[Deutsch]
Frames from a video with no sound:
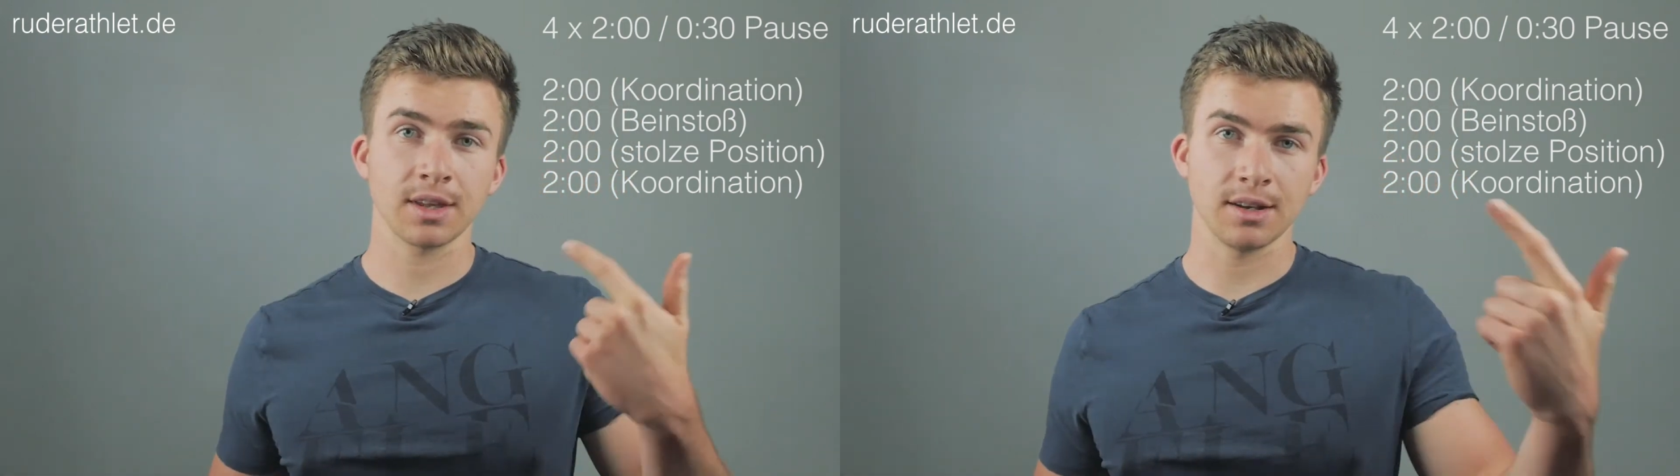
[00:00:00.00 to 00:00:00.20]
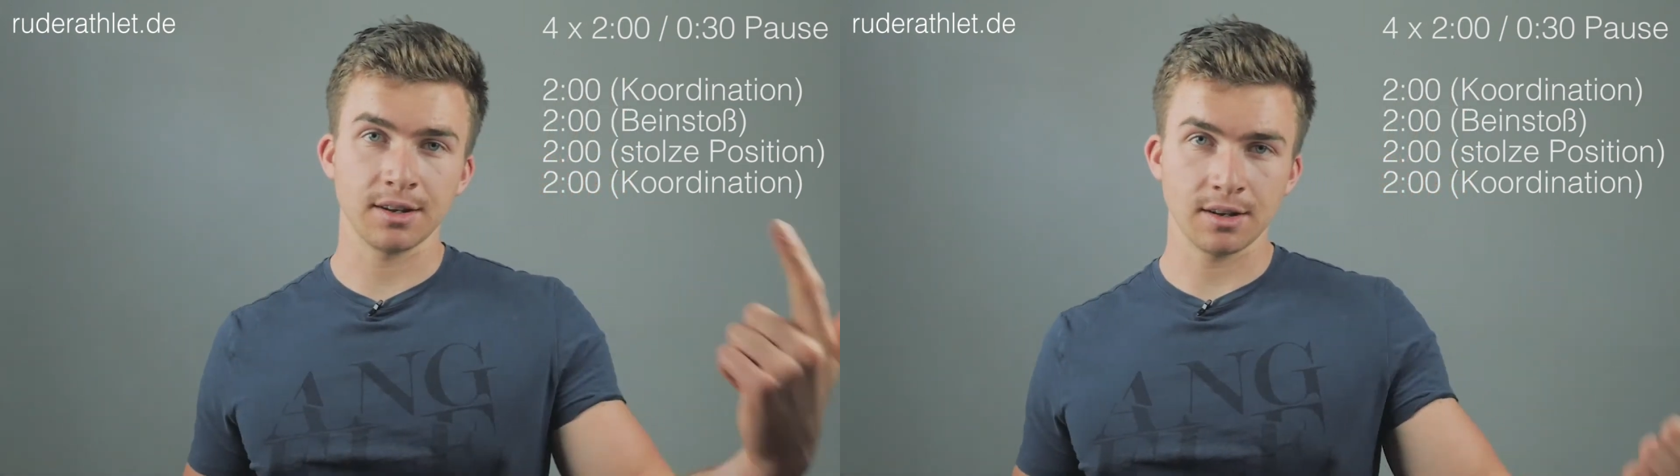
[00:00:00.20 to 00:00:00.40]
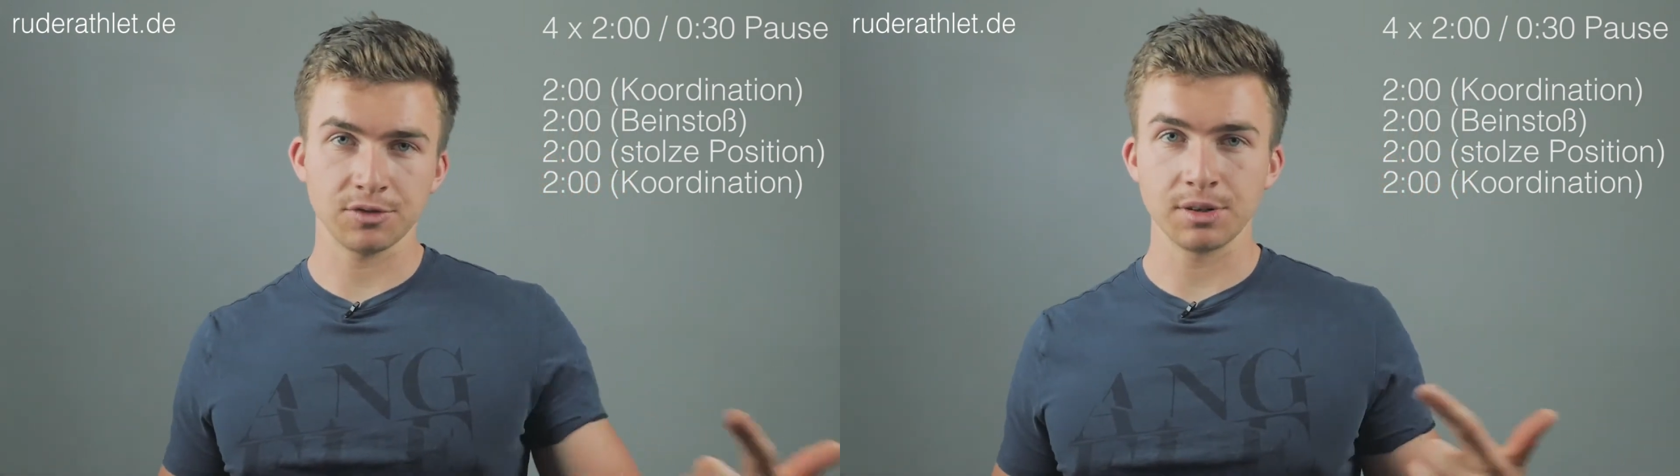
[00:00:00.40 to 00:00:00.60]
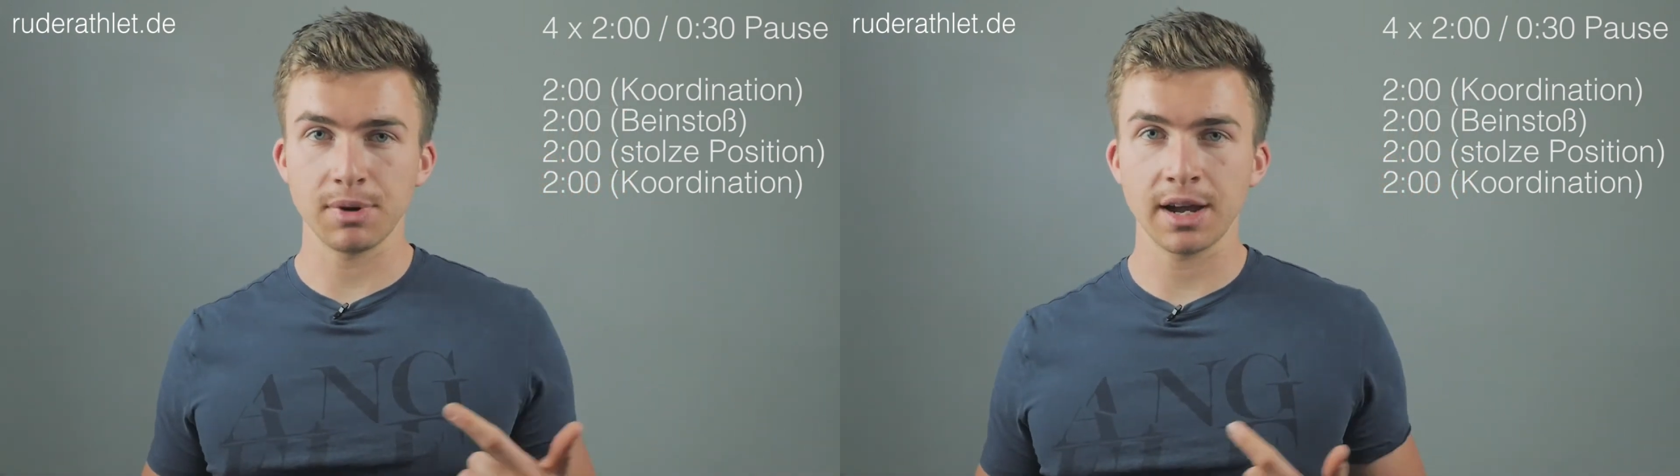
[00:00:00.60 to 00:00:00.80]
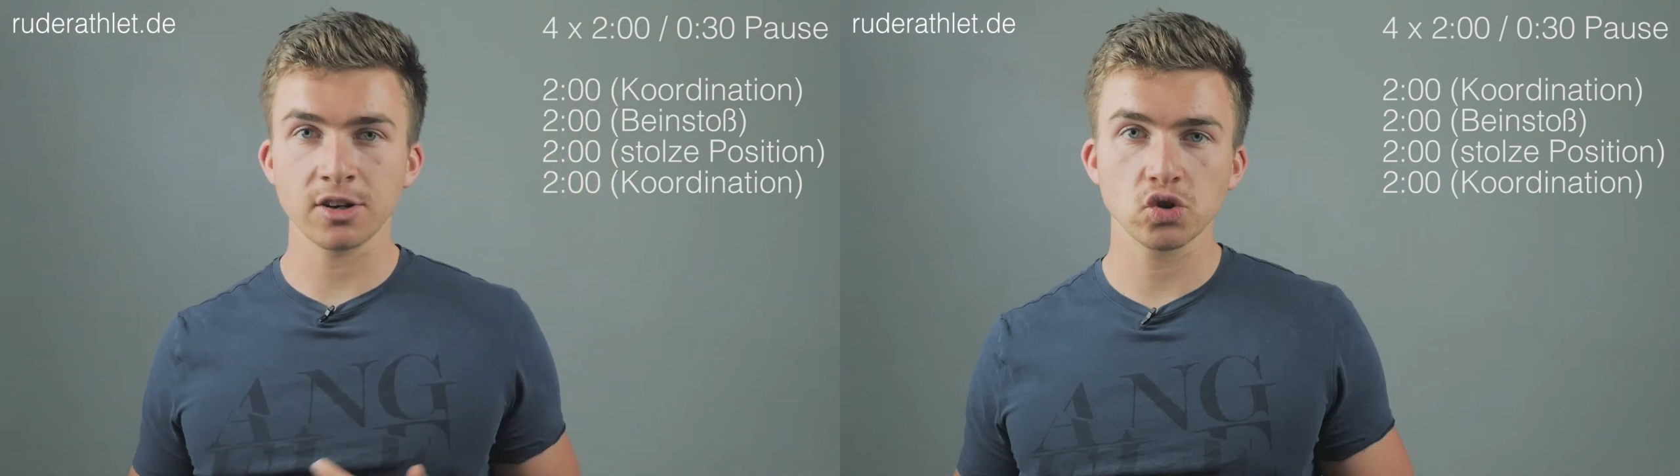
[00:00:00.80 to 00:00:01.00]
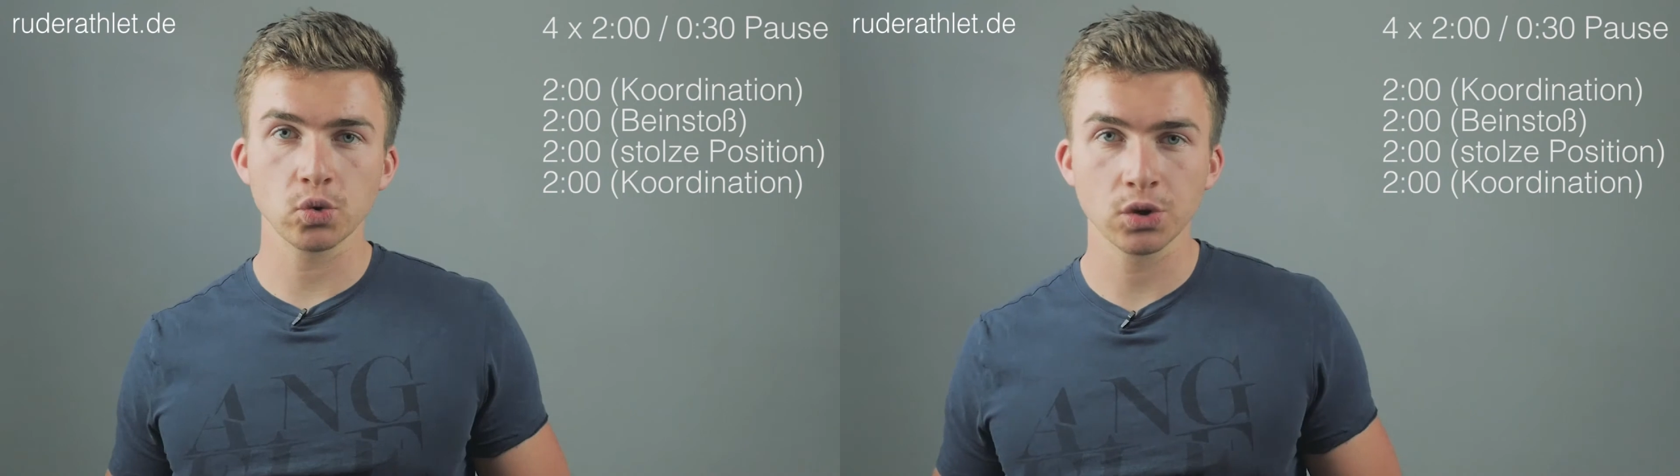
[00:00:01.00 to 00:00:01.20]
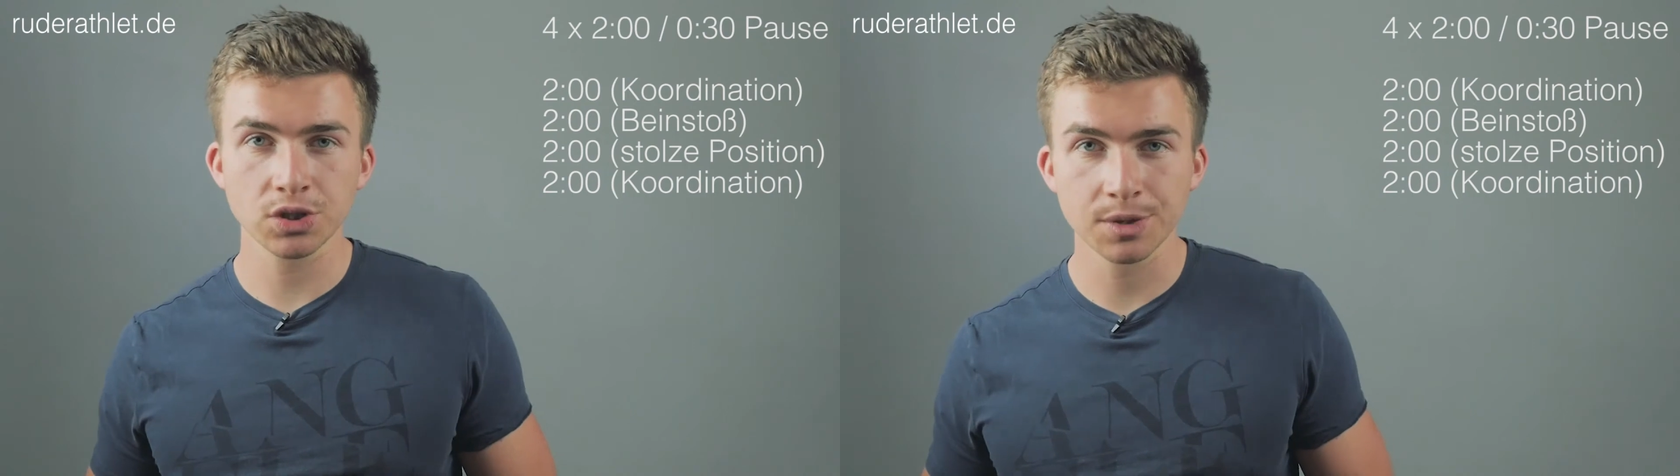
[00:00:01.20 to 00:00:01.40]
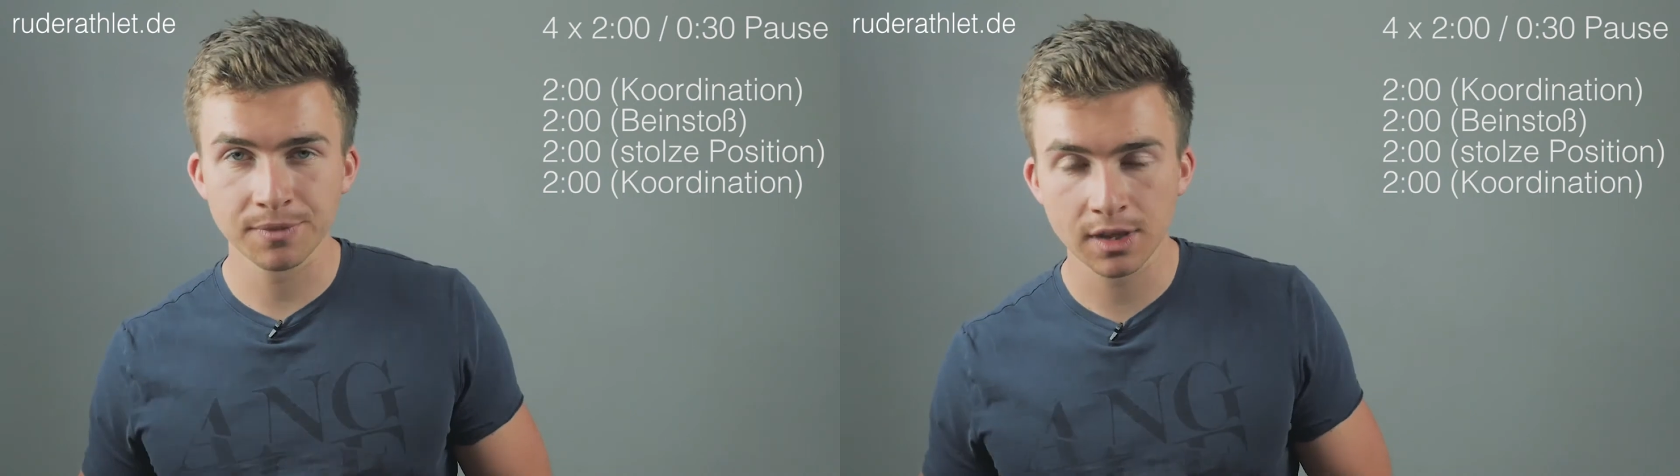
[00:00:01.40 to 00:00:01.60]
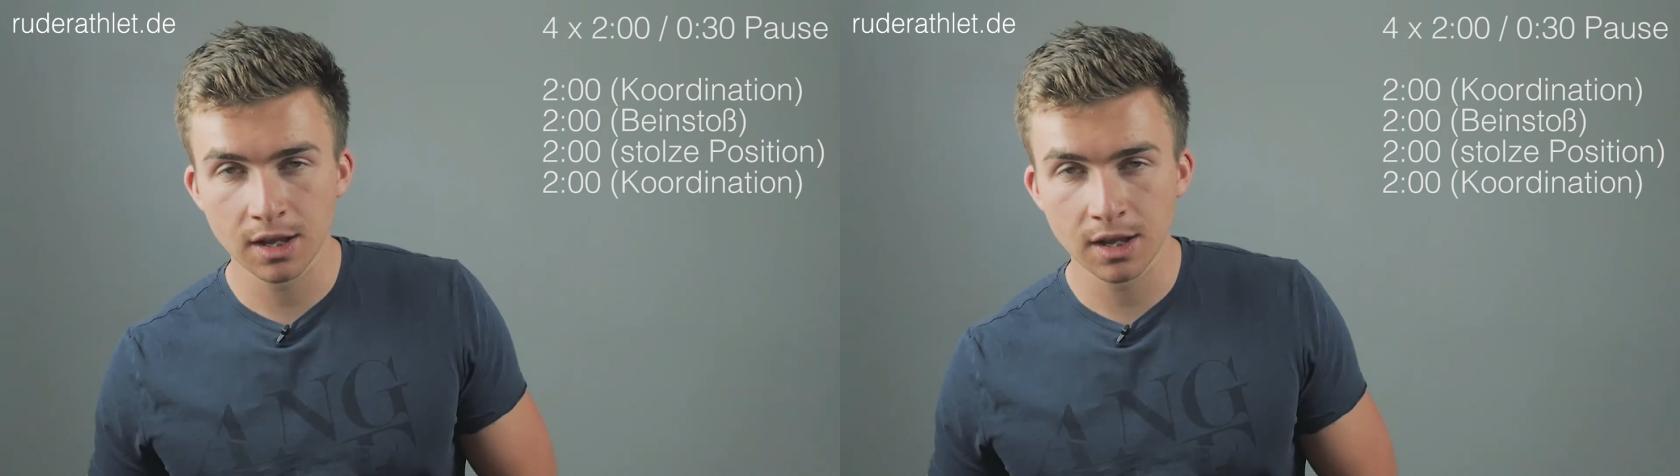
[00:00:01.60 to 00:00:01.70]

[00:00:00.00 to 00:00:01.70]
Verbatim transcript: Dann auf den Beinstoß.